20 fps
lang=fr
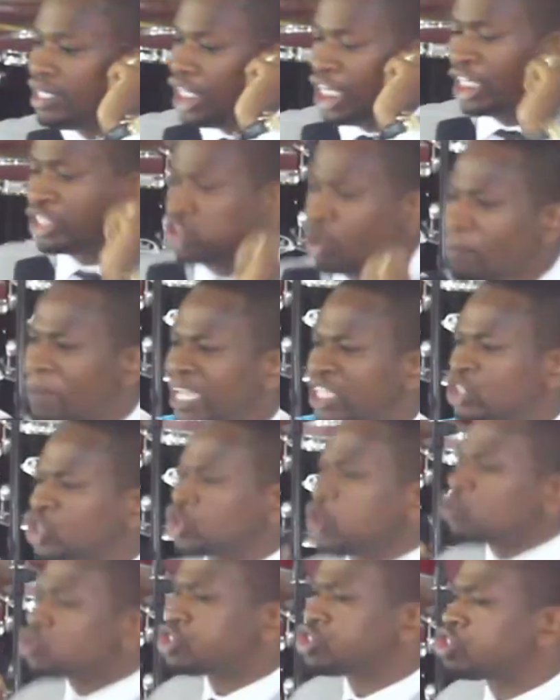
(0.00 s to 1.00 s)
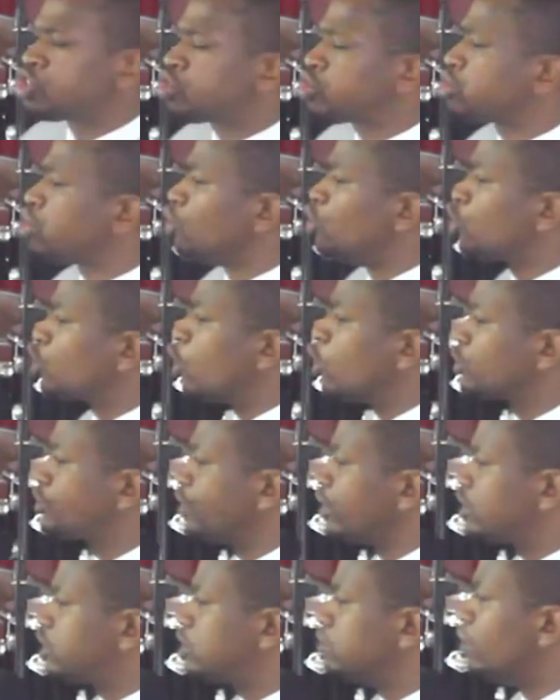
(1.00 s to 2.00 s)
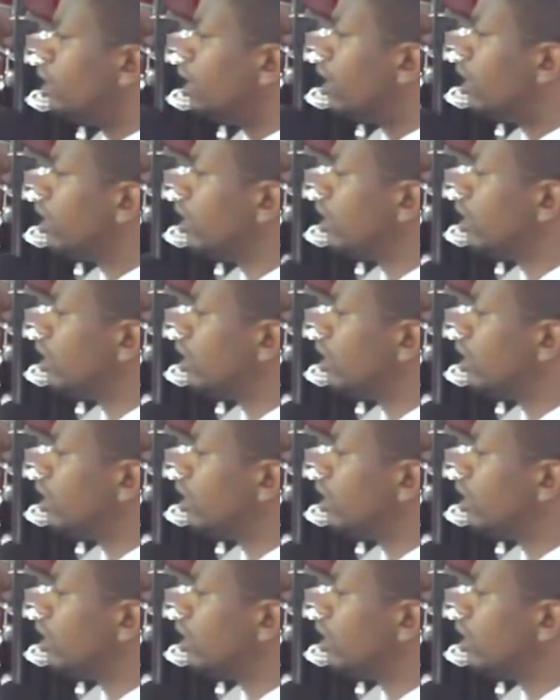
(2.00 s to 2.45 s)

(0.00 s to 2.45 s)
Ils tombèrent tous dans le contentement.